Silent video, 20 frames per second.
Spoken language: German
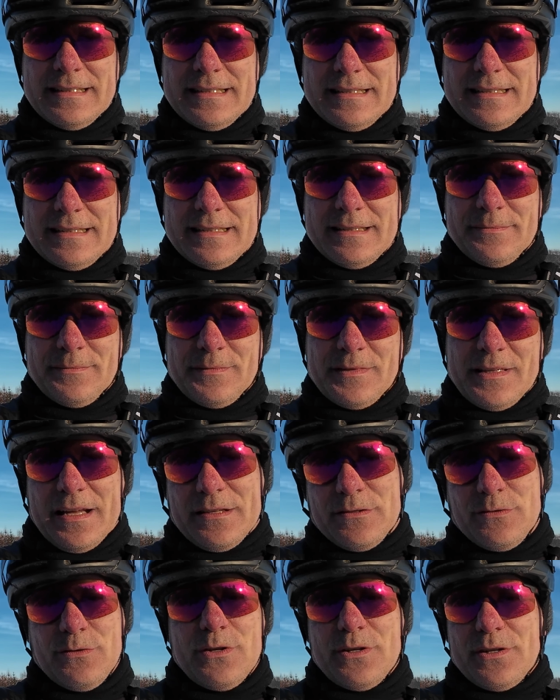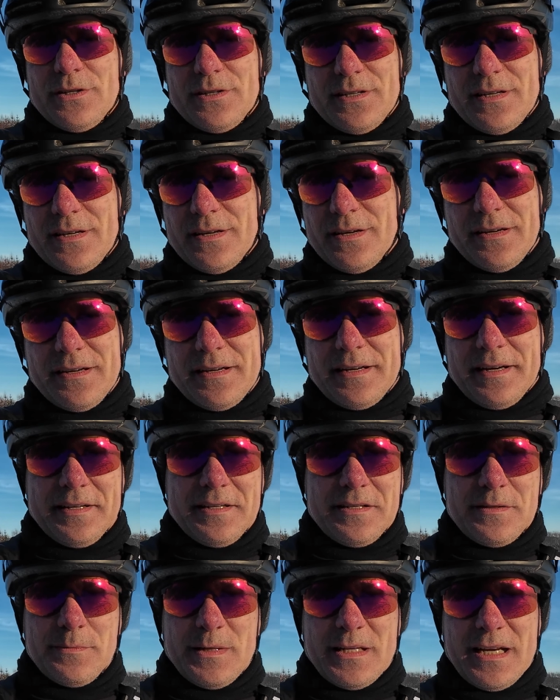Ähm, natürlich
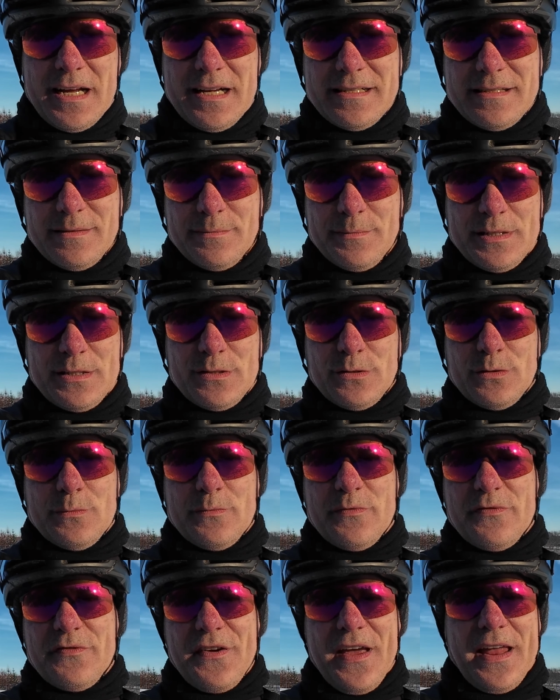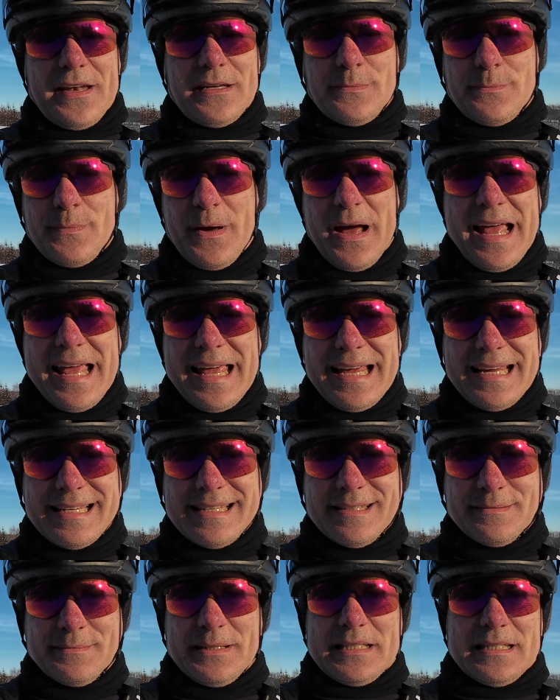kann ich mithalten mit so einem Fat
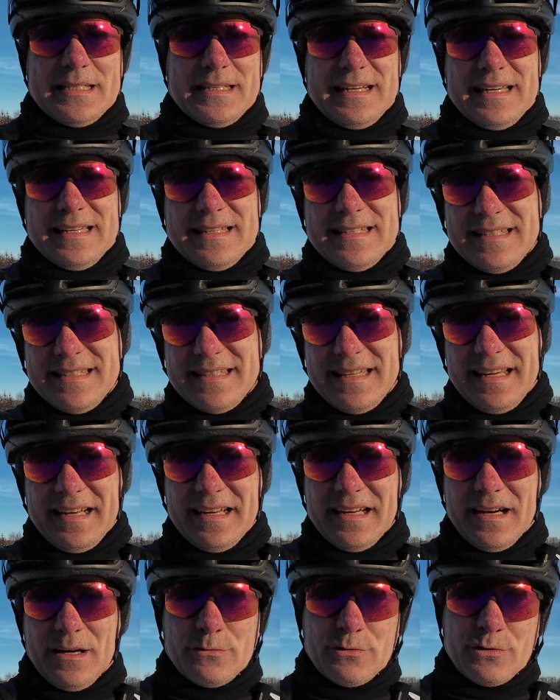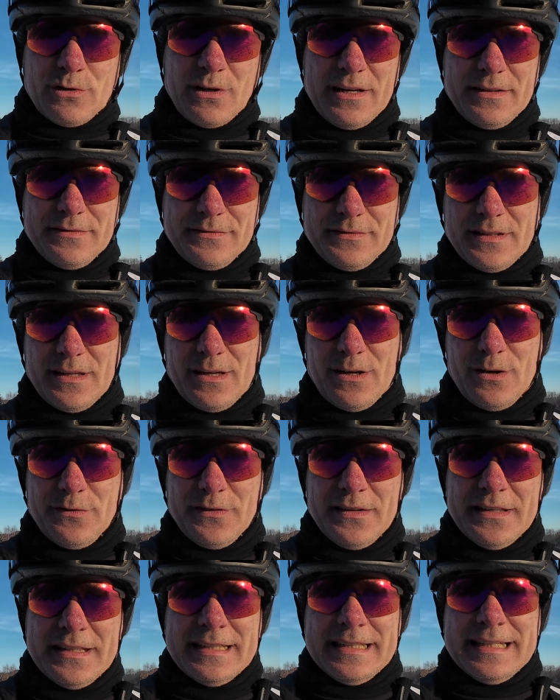Bike, mit den ganz dicken Autoreifen
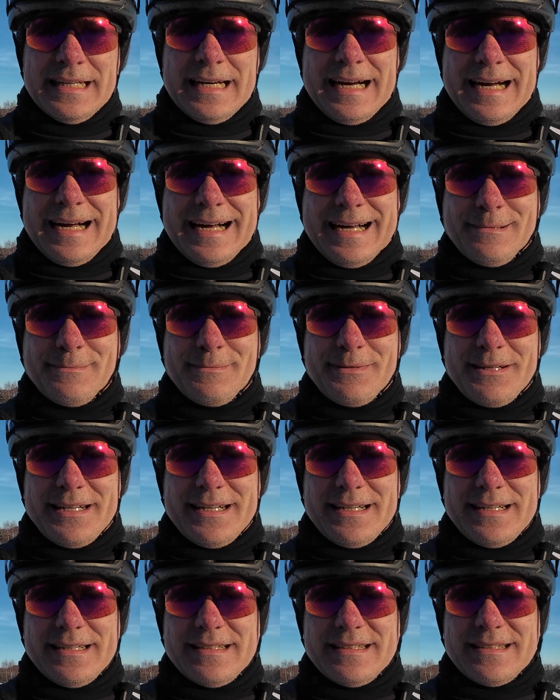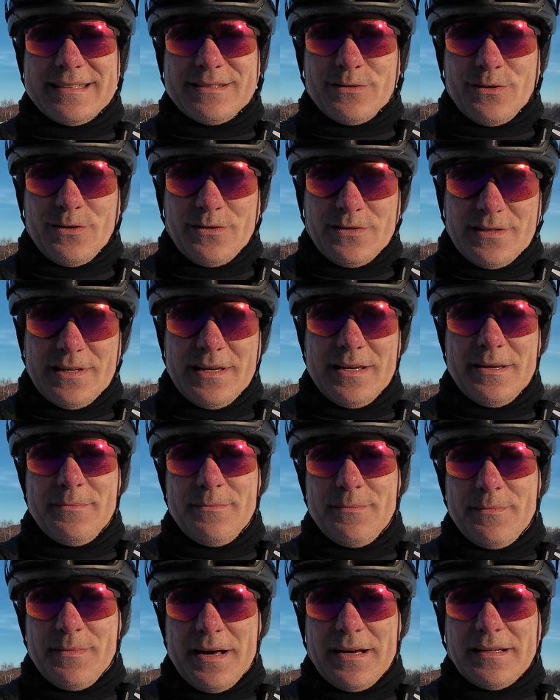drauf. Aber äh,
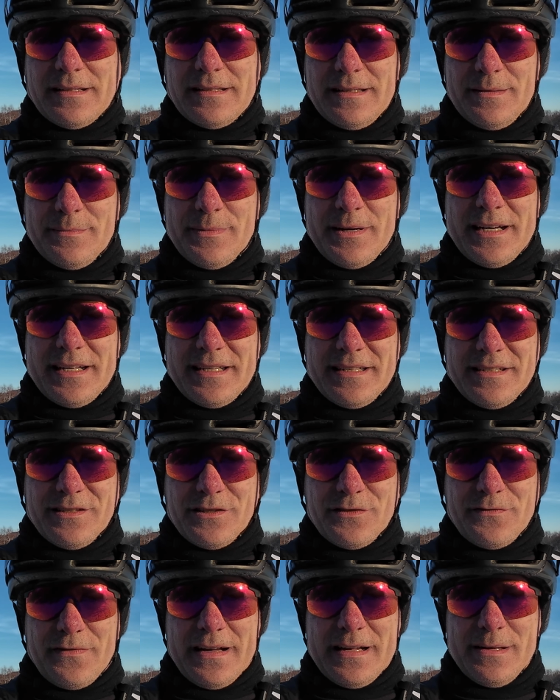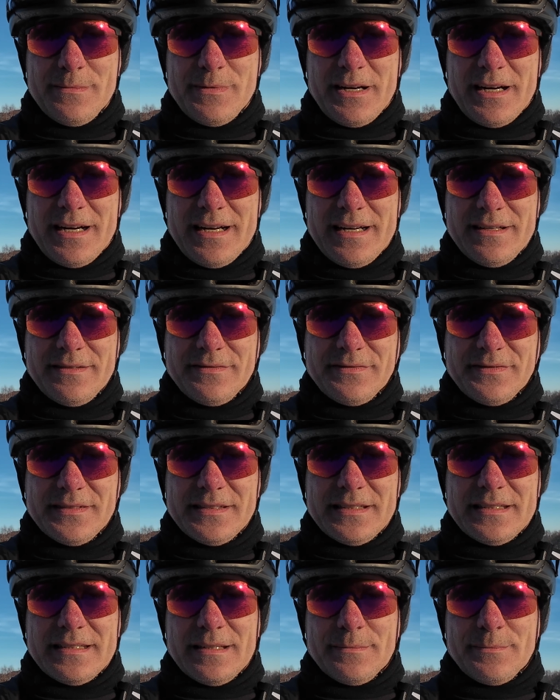trotzdem machen die beiden
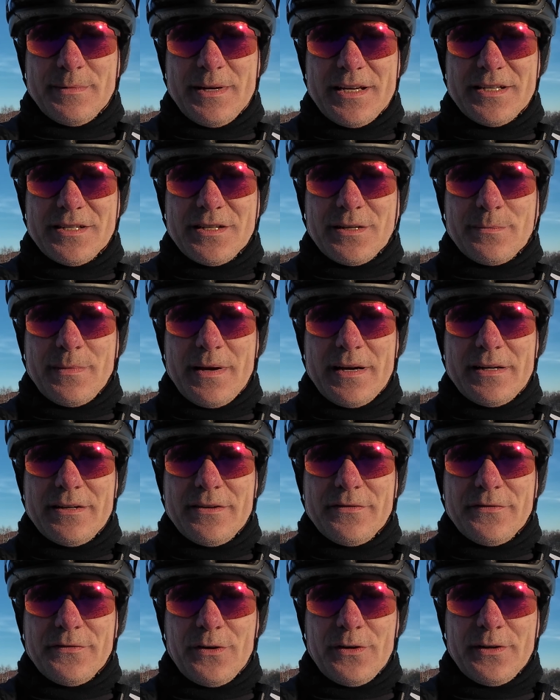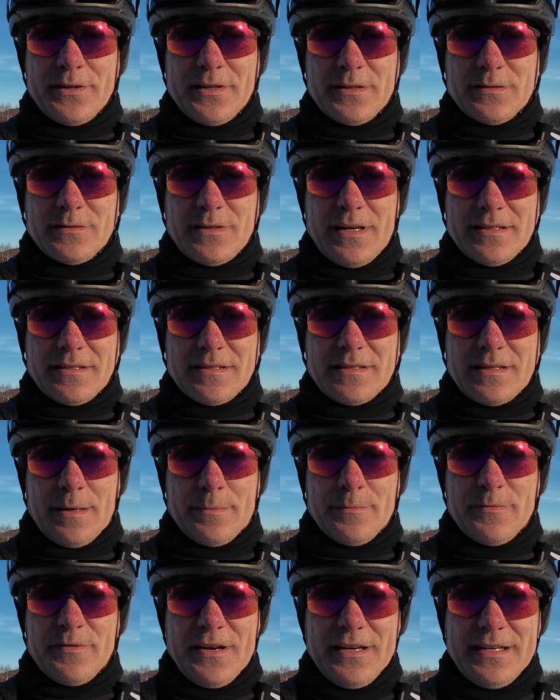Schwalbereifen Magic Mary vorne und Hans
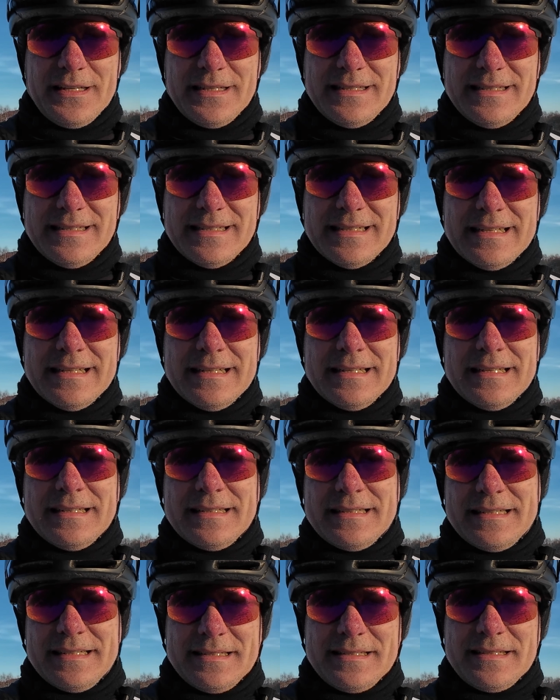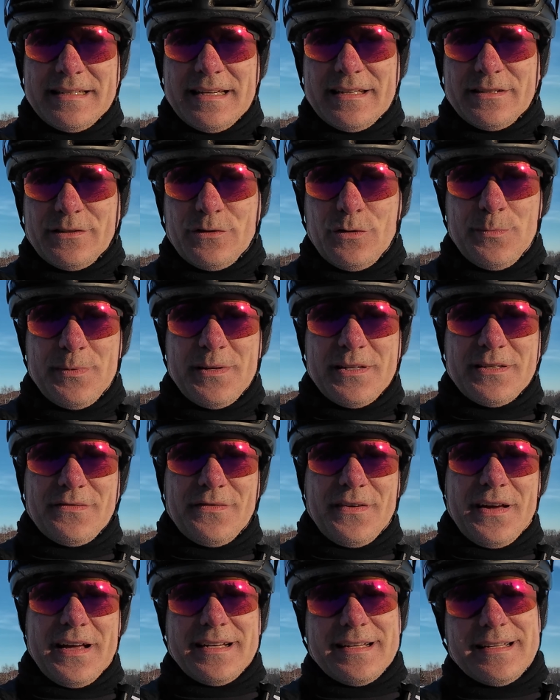Dampf hinten, die ich ja tubeless
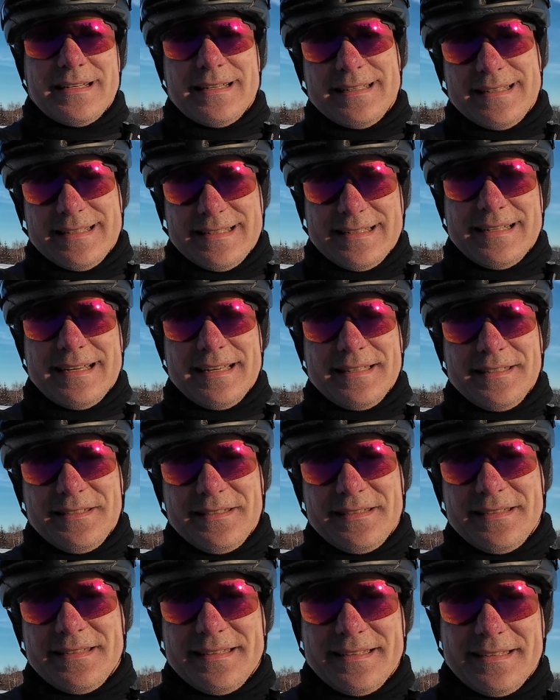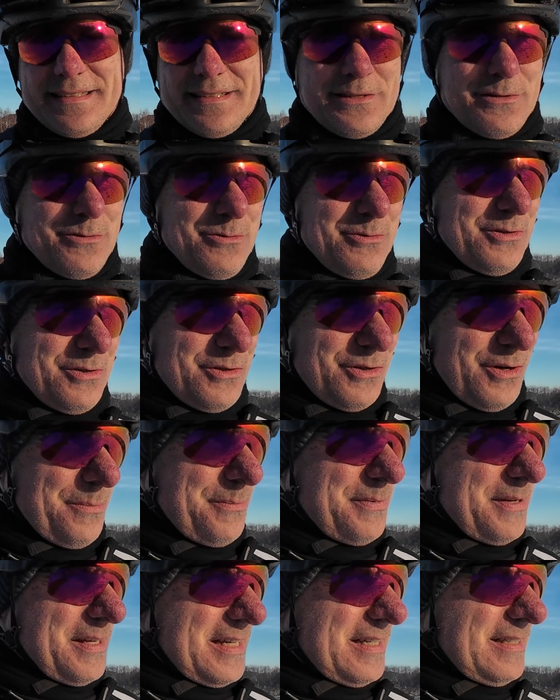fahre, einen ganz äh, guten
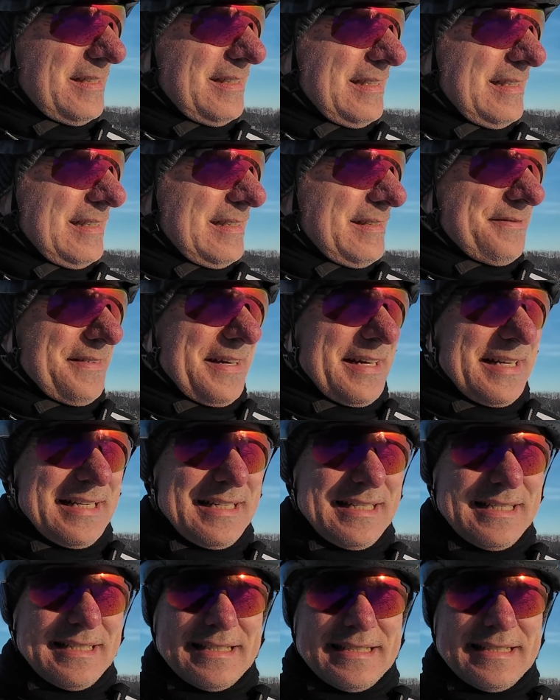Job hier, weil